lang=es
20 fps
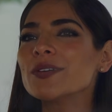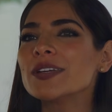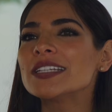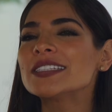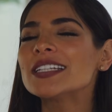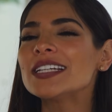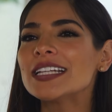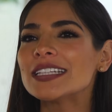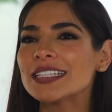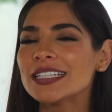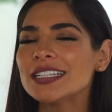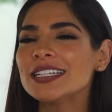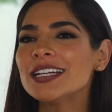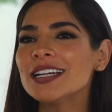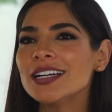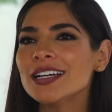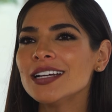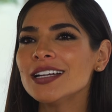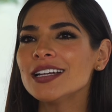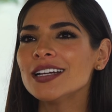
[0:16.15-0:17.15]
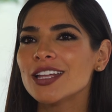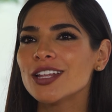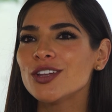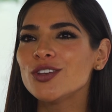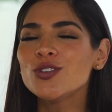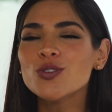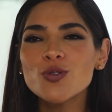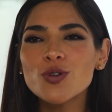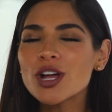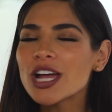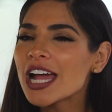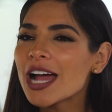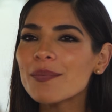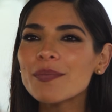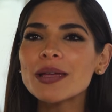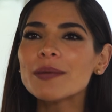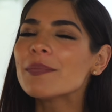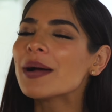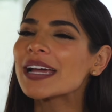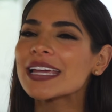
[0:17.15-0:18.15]
Belleza Latina, nunca
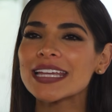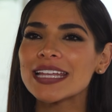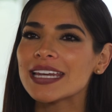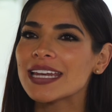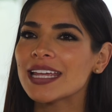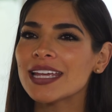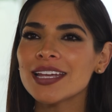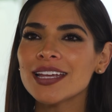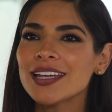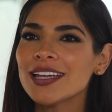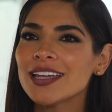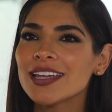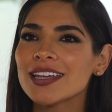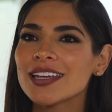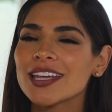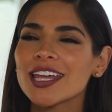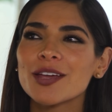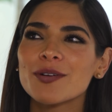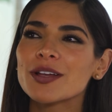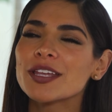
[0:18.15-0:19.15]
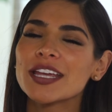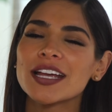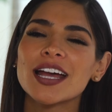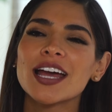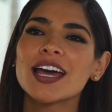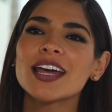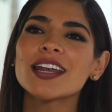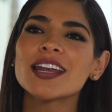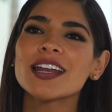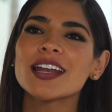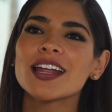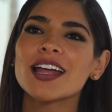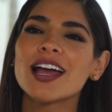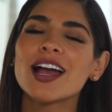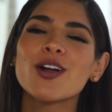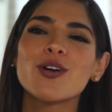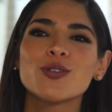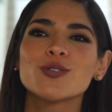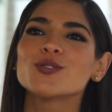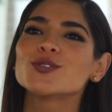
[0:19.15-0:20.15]
me imaginé que iba a llegar
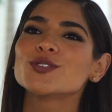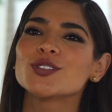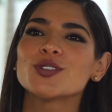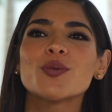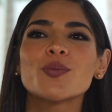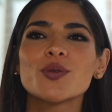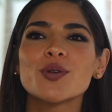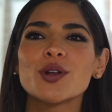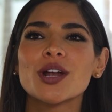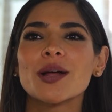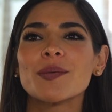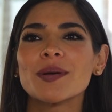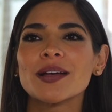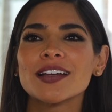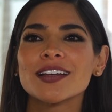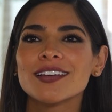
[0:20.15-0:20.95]
a conducir un programa.